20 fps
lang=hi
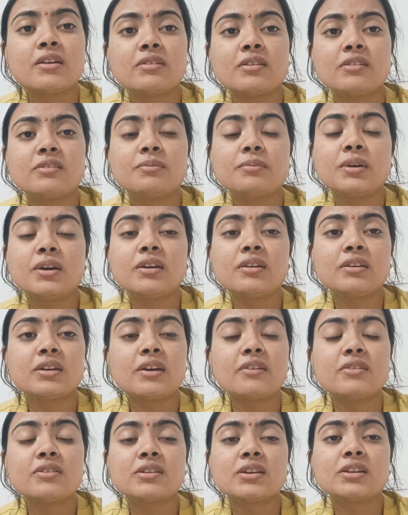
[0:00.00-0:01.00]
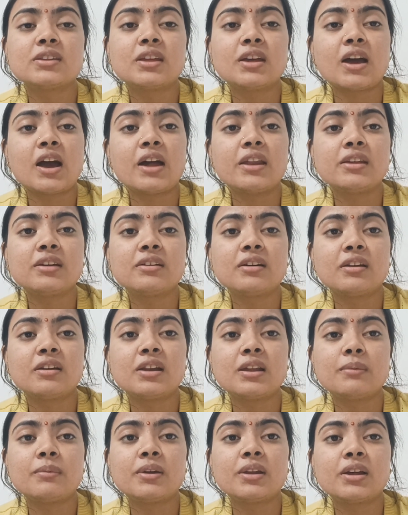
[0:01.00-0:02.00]
सच में के की तैयारी
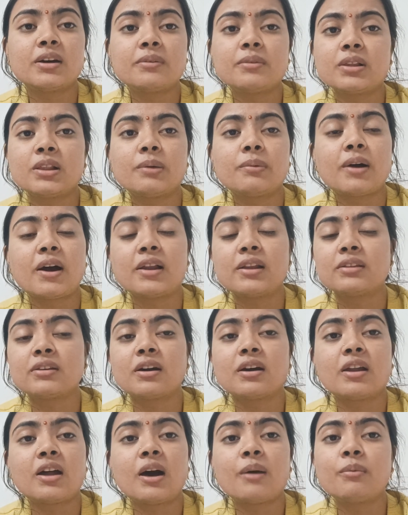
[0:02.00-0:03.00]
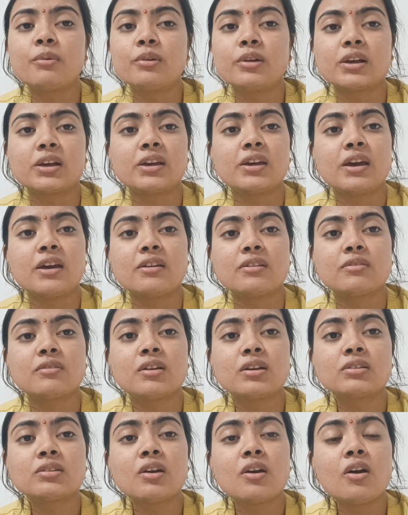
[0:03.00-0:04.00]
करने में ना मतलब हालत ख़राब हो रखी है इस
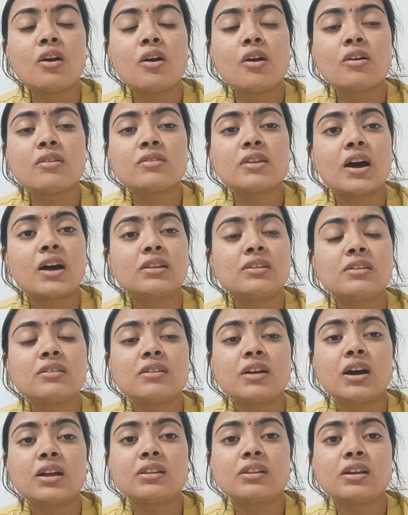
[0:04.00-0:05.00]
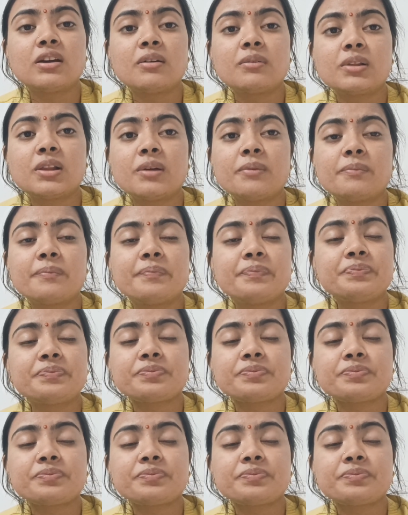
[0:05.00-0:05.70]
वक्त साथ ही साथ ना मतलब